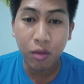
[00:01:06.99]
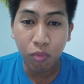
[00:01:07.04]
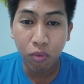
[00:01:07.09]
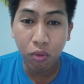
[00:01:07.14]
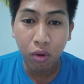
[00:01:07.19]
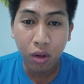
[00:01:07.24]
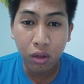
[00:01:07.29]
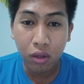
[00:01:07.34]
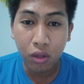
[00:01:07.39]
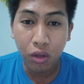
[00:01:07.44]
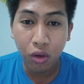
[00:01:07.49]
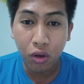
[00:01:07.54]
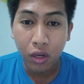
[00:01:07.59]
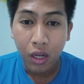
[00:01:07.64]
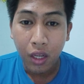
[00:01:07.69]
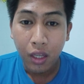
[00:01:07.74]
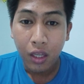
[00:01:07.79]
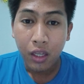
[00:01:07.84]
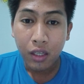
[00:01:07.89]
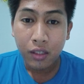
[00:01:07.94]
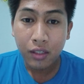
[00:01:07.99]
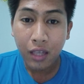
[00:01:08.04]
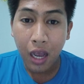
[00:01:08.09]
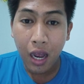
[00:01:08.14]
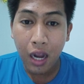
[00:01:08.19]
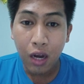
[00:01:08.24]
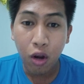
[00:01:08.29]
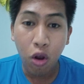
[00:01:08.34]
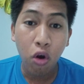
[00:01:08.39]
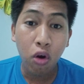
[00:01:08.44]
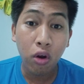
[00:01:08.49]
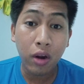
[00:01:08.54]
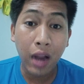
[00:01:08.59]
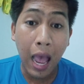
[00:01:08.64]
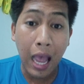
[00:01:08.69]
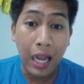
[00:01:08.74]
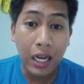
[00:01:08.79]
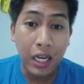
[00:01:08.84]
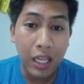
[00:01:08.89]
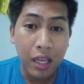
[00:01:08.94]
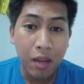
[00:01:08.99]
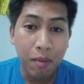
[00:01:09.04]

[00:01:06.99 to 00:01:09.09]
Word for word: mong yon sa long rally,